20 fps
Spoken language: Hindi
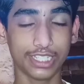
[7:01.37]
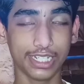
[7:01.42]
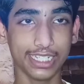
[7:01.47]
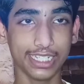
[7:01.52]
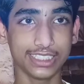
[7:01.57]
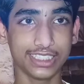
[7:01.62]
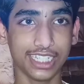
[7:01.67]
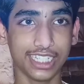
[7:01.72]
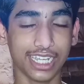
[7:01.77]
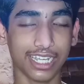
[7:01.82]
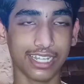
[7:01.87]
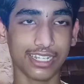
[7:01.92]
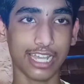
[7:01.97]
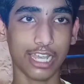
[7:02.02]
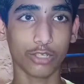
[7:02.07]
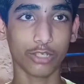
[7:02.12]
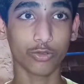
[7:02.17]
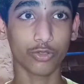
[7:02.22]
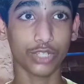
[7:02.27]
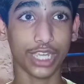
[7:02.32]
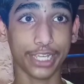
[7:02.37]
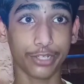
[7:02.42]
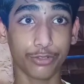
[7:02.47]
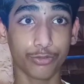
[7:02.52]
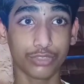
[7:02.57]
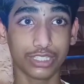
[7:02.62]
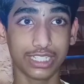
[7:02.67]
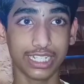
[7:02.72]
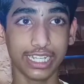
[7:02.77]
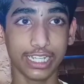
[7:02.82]
थ्री जी हाँ गाइस आईकू का
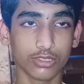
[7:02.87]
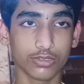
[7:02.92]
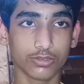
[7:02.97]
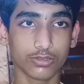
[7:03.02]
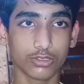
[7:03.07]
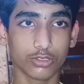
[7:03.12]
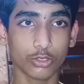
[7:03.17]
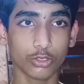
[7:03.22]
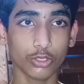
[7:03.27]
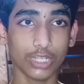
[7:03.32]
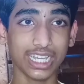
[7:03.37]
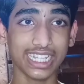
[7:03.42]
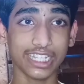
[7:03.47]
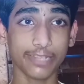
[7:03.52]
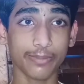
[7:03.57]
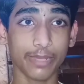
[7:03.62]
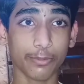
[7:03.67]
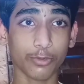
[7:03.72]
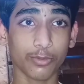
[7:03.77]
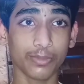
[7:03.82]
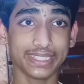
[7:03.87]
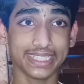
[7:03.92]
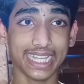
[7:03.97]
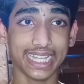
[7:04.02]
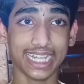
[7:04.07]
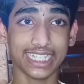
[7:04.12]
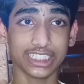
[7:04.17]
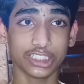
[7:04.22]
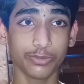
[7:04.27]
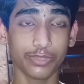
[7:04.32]
आईक्यू थ्री और तो गाइस इसमें आपको मिलता
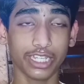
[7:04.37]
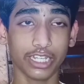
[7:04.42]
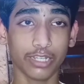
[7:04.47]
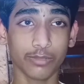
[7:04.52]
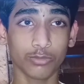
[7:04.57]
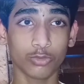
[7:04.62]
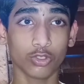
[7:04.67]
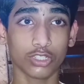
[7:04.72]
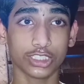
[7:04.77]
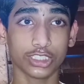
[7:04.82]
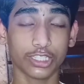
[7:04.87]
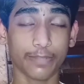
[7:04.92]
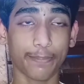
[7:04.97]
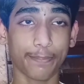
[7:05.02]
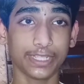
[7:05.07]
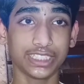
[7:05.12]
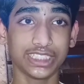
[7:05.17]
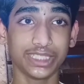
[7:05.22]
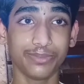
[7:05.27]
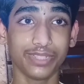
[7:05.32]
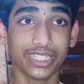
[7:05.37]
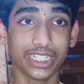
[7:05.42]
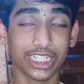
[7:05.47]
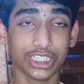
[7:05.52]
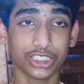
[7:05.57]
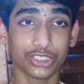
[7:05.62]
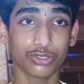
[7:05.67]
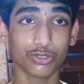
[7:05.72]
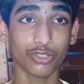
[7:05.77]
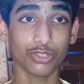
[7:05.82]
है आठ जी बी का रैम दो सौ छप्पन जी बी का
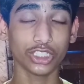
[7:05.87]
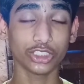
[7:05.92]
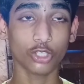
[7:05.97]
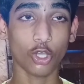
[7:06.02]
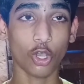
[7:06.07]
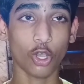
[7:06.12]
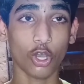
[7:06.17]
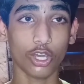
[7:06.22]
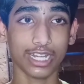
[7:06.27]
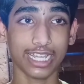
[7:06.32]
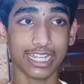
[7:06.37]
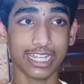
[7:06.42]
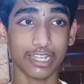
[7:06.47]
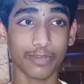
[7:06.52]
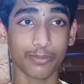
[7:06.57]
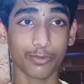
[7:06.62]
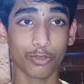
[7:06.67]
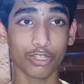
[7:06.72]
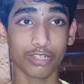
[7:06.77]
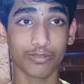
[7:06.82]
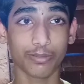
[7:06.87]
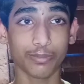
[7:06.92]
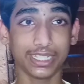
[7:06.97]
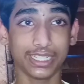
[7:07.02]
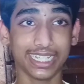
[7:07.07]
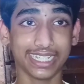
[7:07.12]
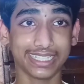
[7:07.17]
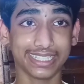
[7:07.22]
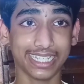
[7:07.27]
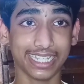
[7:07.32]
स्टोरेज और गाइस आपको इसमें मिल
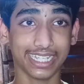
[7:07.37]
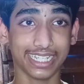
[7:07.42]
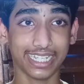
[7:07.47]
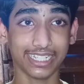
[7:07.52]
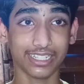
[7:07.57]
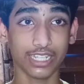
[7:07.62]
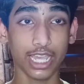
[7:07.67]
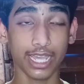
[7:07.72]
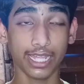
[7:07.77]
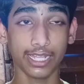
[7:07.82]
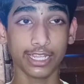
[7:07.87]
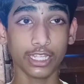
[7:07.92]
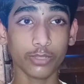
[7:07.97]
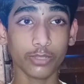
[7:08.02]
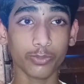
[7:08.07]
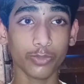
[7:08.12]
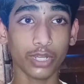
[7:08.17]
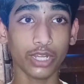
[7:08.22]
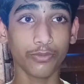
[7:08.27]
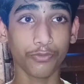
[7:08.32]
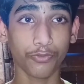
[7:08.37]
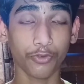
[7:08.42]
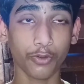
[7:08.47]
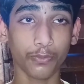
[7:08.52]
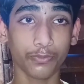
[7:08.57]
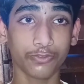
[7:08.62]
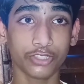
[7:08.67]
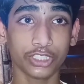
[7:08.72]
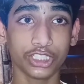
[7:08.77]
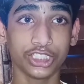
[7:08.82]
जाता है गाइस सिक्स पॉइंट फोर
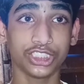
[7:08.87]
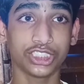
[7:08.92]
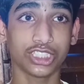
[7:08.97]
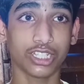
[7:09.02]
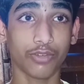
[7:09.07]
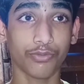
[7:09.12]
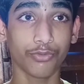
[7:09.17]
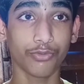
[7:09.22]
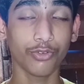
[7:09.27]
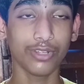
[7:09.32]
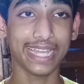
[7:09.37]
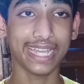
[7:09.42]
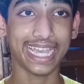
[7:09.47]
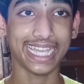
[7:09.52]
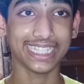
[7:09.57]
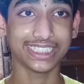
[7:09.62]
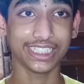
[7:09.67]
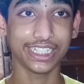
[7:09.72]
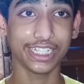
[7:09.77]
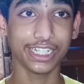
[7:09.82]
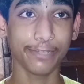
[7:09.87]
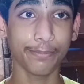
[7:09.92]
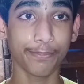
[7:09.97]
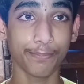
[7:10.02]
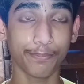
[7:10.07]
फोर इंच का फुल एच डी